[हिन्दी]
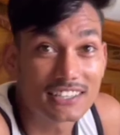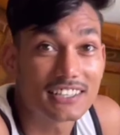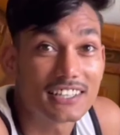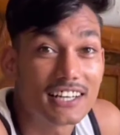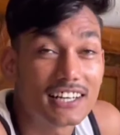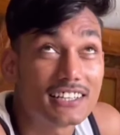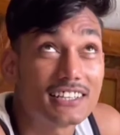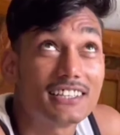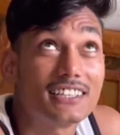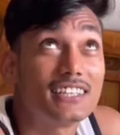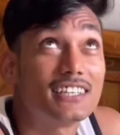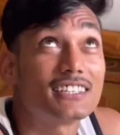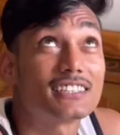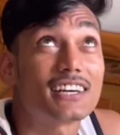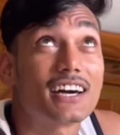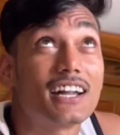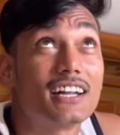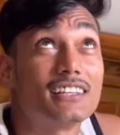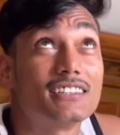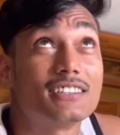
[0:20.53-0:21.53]
जलती रहती है
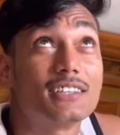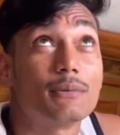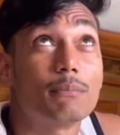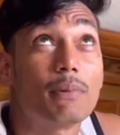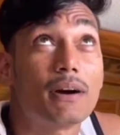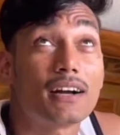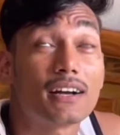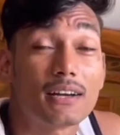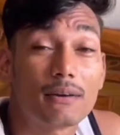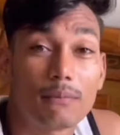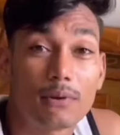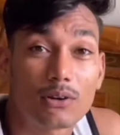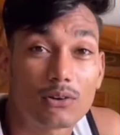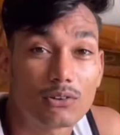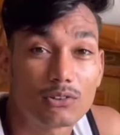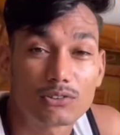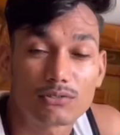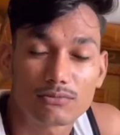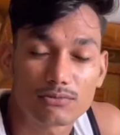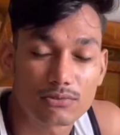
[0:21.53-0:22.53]
इस कारण से पंखे
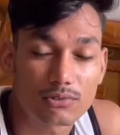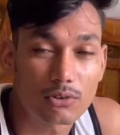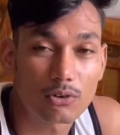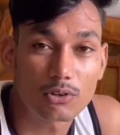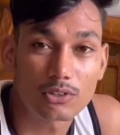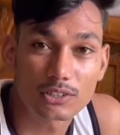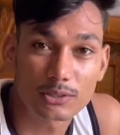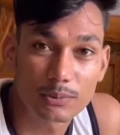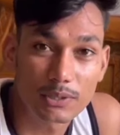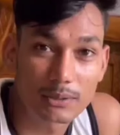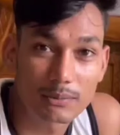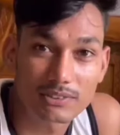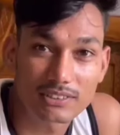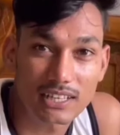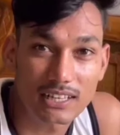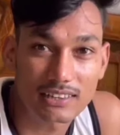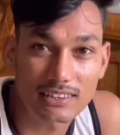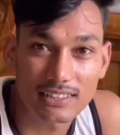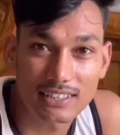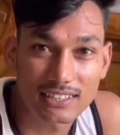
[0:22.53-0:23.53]
बिल्कुल स्लो स्पीड में
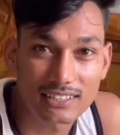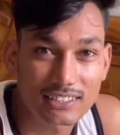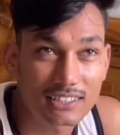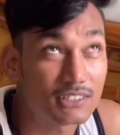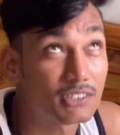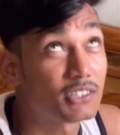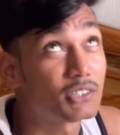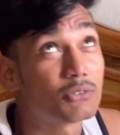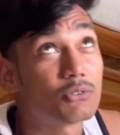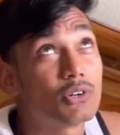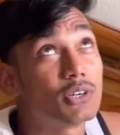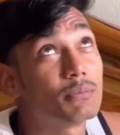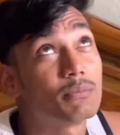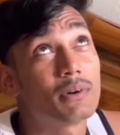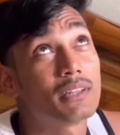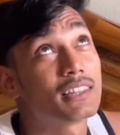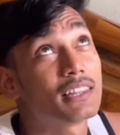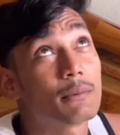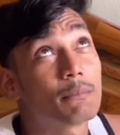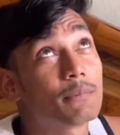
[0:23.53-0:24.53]
चलते हैं जो कि कोई
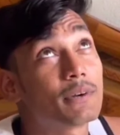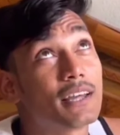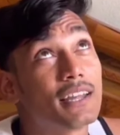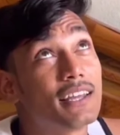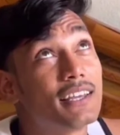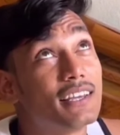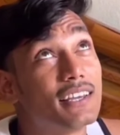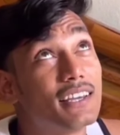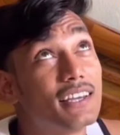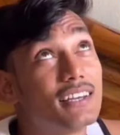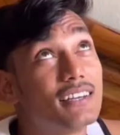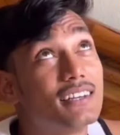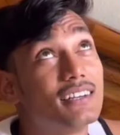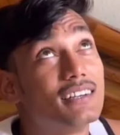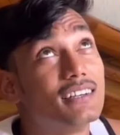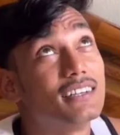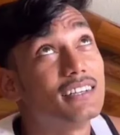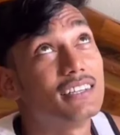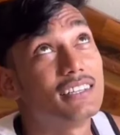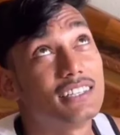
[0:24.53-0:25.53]
मतलब का नहीं है
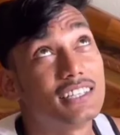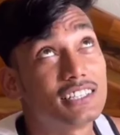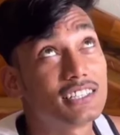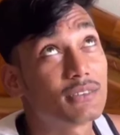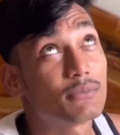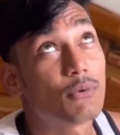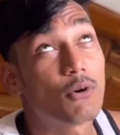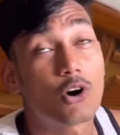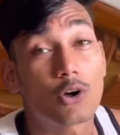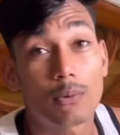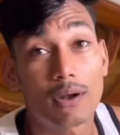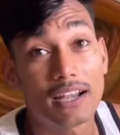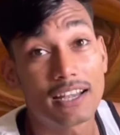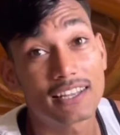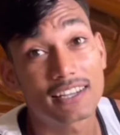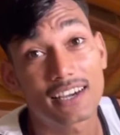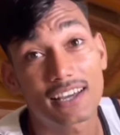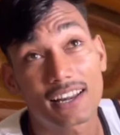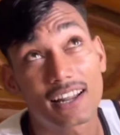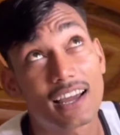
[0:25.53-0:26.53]
इसे
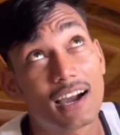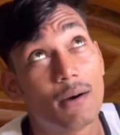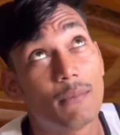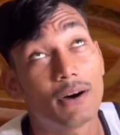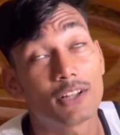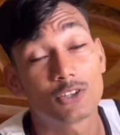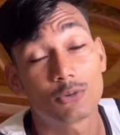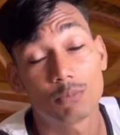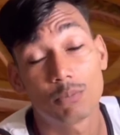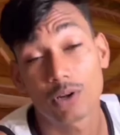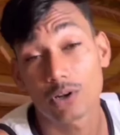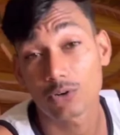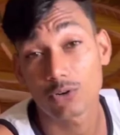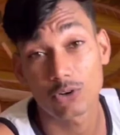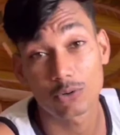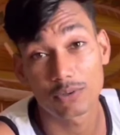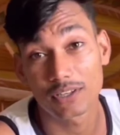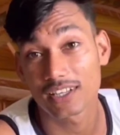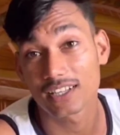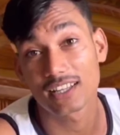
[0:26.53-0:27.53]
फॉर्मेलिटी कर रहा है हवा तो
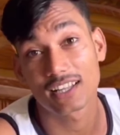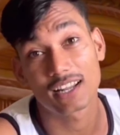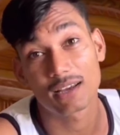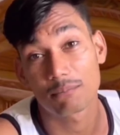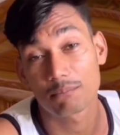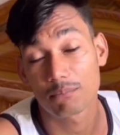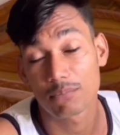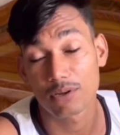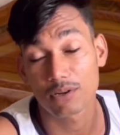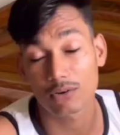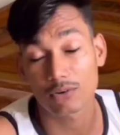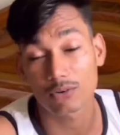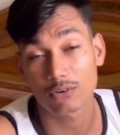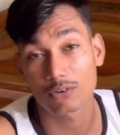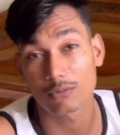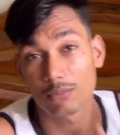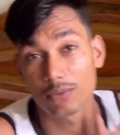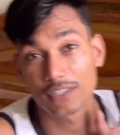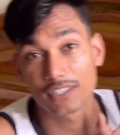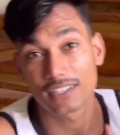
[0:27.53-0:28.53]
बिल्कुल भी नहीं दे रहा है
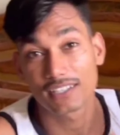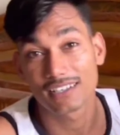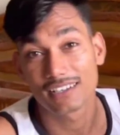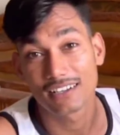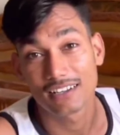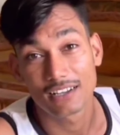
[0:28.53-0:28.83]
बिल्कुल भी